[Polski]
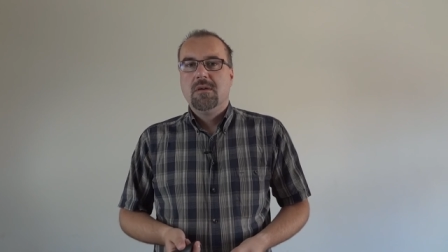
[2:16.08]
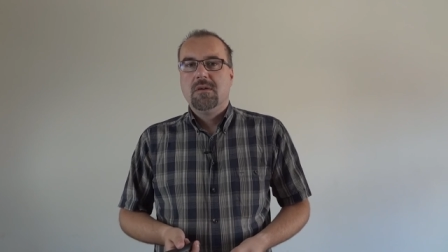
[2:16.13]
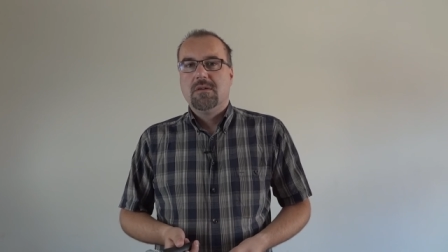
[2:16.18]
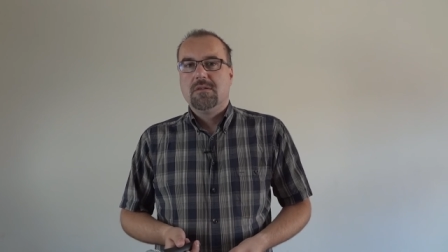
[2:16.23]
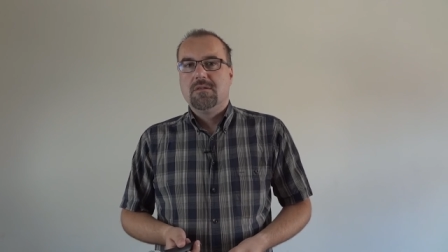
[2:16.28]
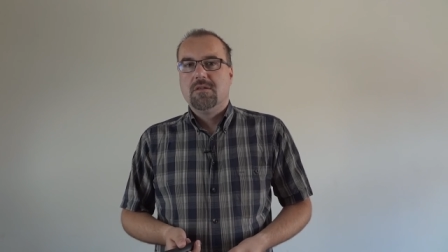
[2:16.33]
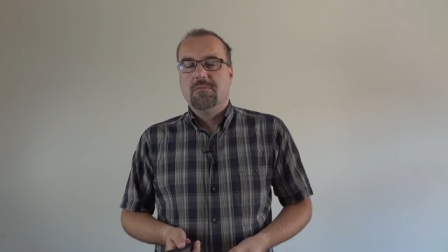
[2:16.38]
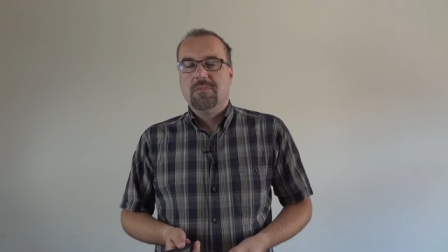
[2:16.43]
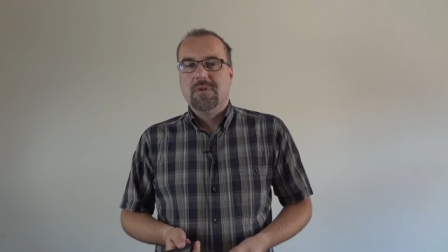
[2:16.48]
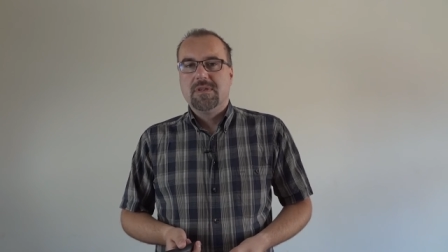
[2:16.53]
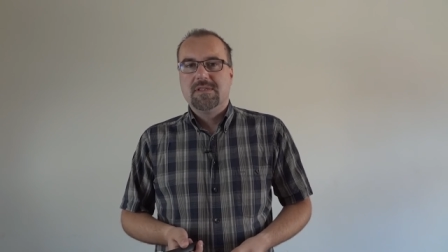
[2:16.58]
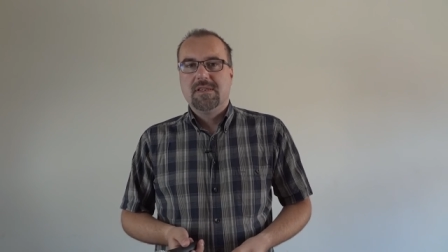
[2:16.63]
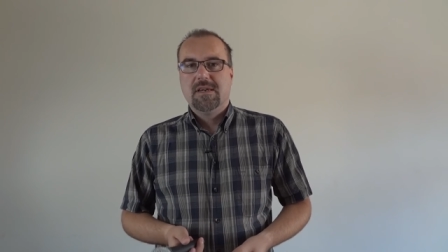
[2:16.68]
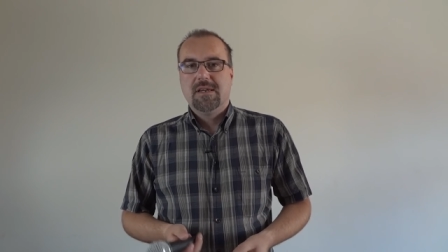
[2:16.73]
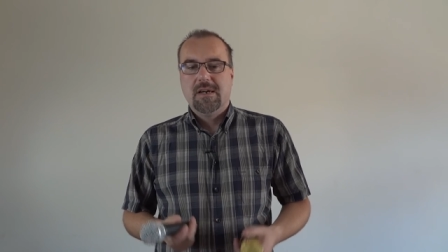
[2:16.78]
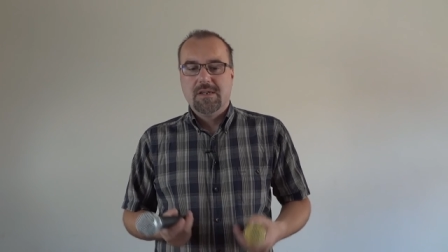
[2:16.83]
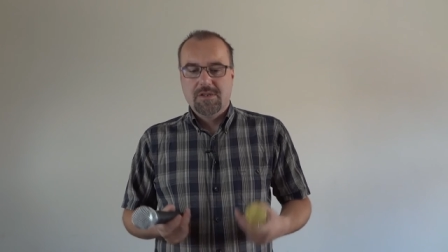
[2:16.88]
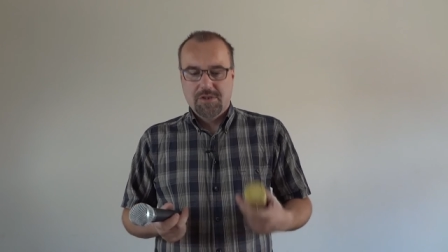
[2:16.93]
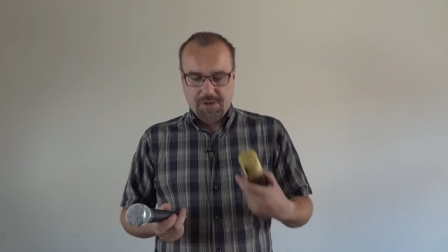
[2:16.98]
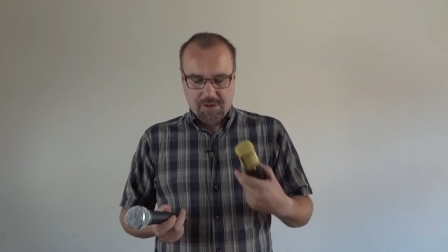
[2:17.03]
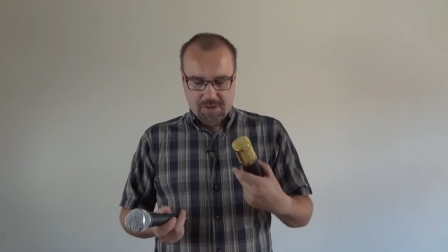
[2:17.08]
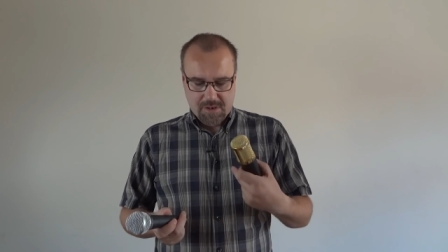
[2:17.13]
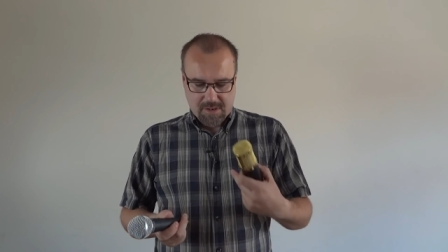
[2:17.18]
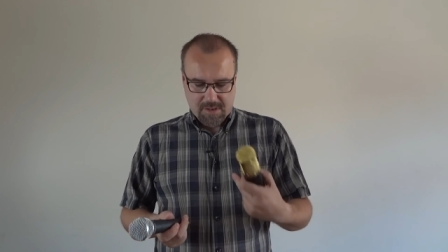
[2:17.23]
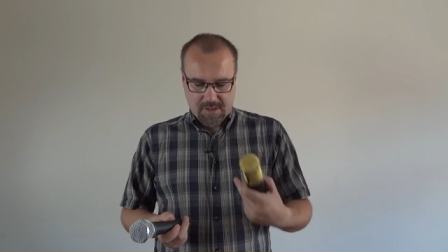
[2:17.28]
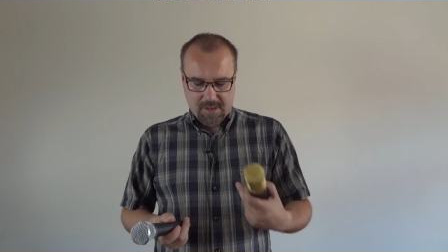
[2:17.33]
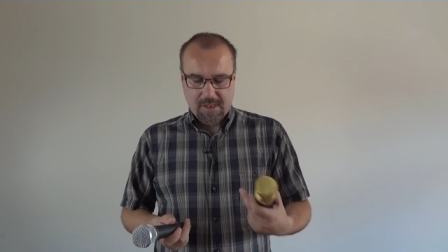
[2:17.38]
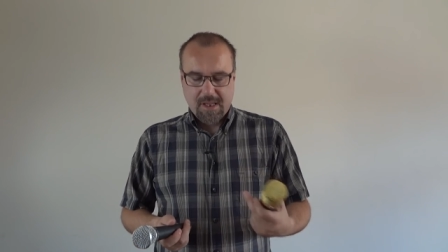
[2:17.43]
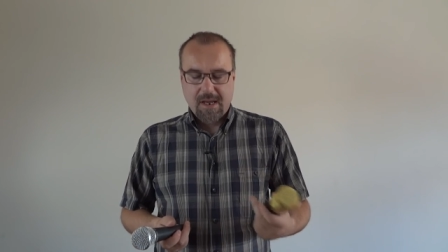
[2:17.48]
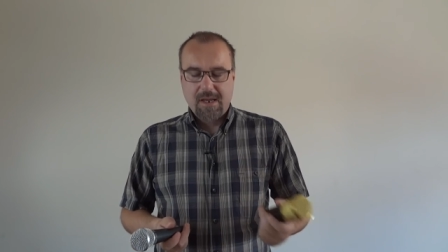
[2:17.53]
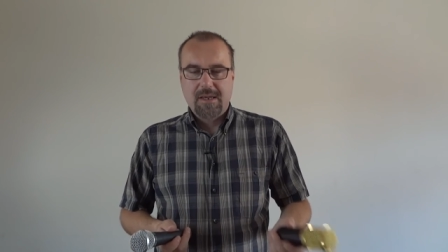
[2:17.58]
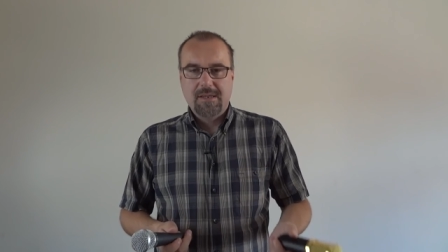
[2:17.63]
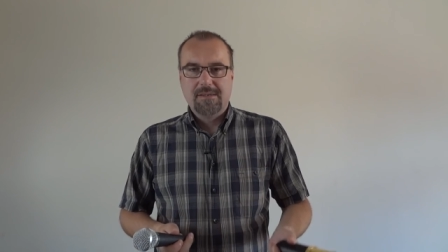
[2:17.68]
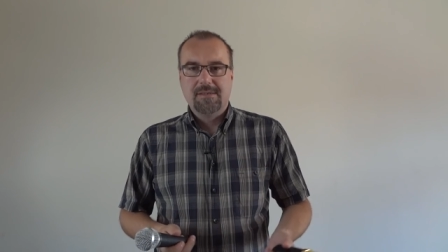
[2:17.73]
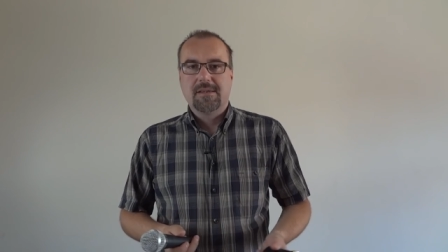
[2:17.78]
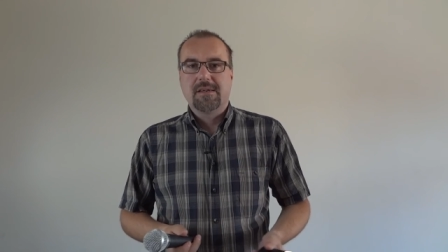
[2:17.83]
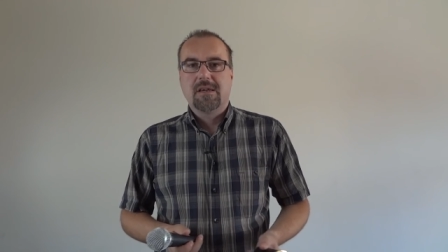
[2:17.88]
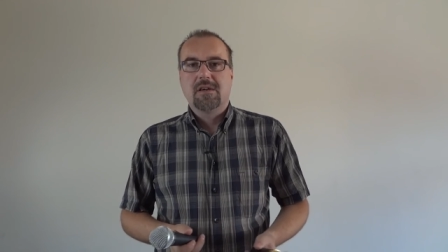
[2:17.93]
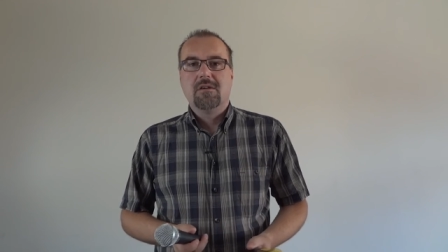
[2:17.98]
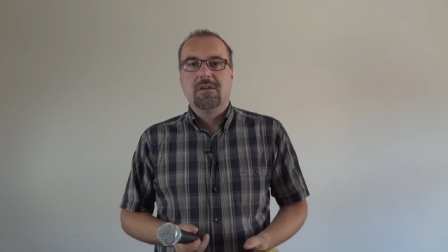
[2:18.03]
do miksera, czy taki, z
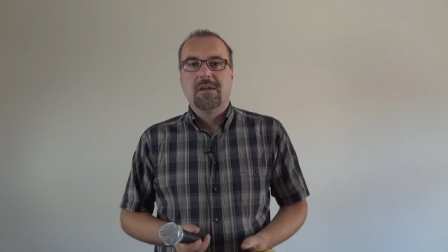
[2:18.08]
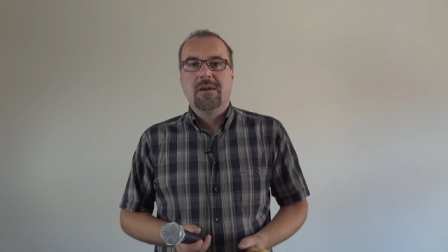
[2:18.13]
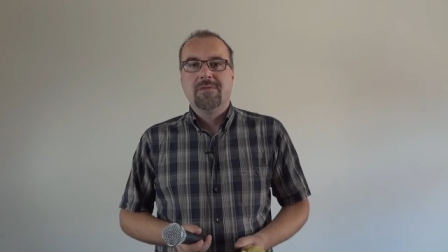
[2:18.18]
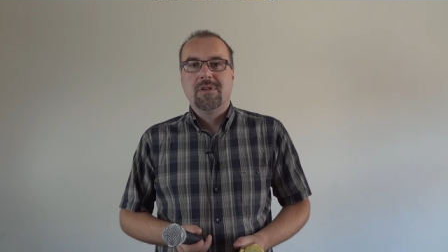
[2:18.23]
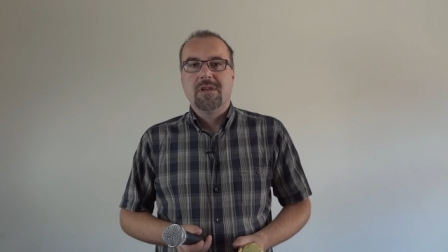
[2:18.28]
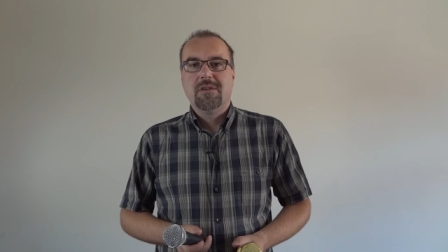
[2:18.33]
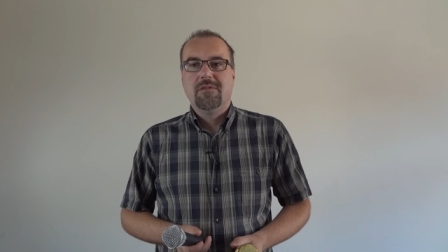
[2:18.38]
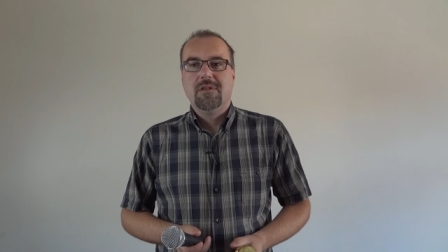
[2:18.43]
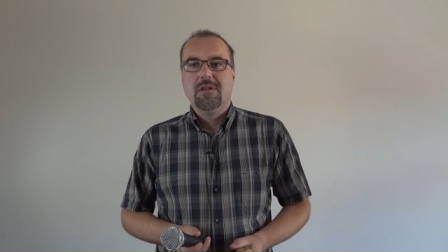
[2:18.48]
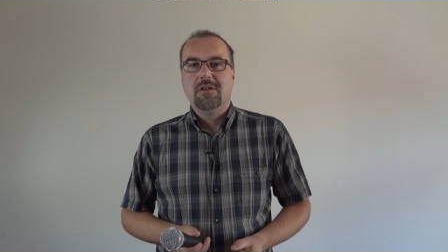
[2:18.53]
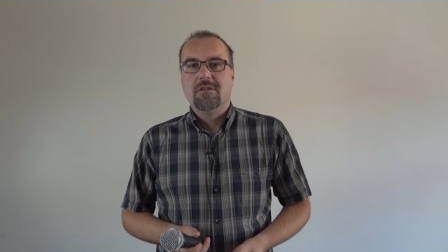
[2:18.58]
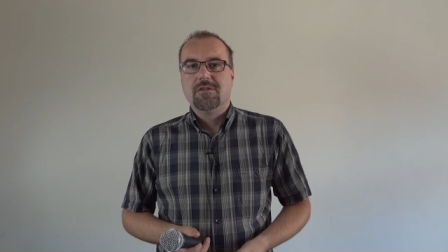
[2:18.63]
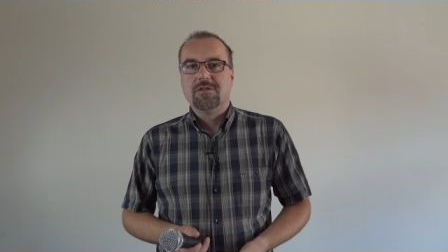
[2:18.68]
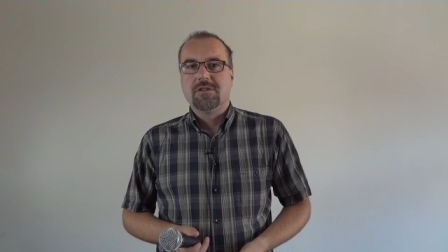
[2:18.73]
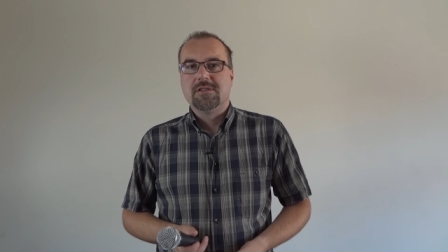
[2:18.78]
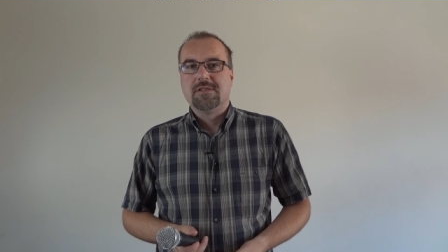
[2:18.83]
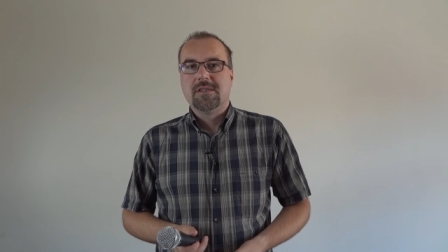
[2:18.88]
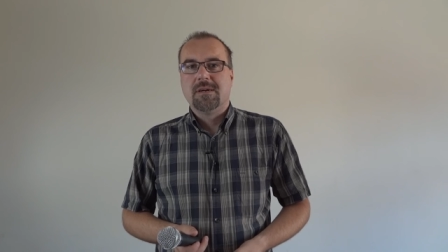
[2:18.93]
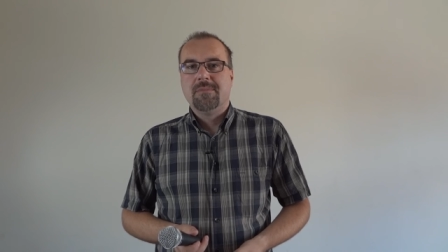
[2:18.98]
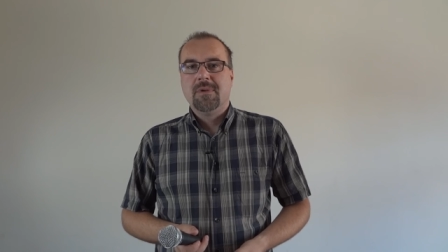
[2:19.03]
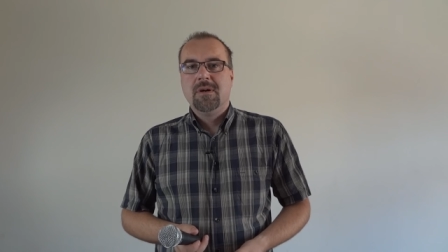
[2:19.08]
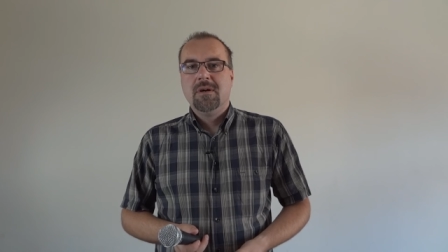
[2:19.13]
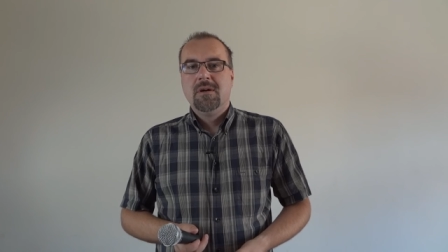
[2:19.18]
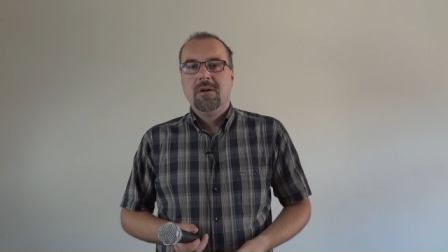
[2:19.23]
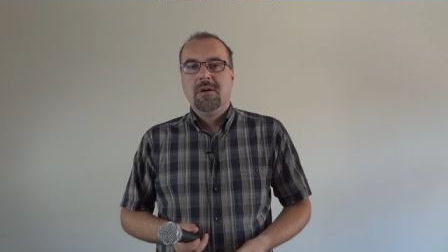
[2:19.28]
jakiego ja w tej chwili korzystam.